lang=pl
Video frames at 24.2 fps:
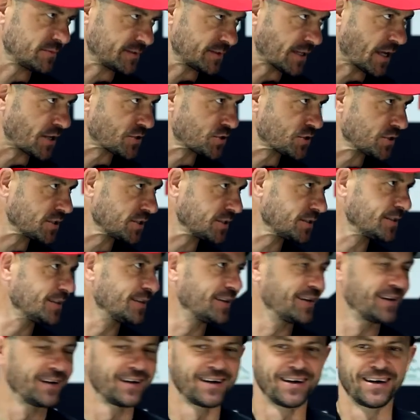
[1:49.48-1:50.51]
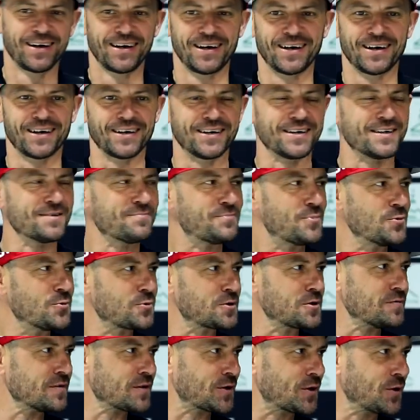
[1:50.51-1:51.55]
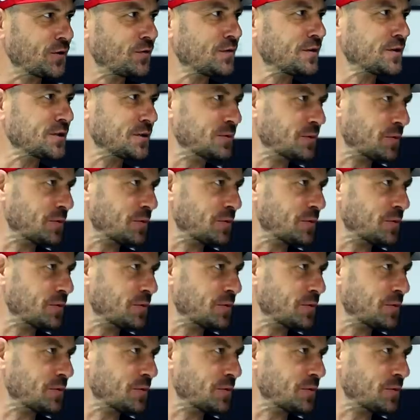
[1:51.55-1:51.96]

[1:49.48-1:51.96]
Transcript: z naszej półki wiekowej,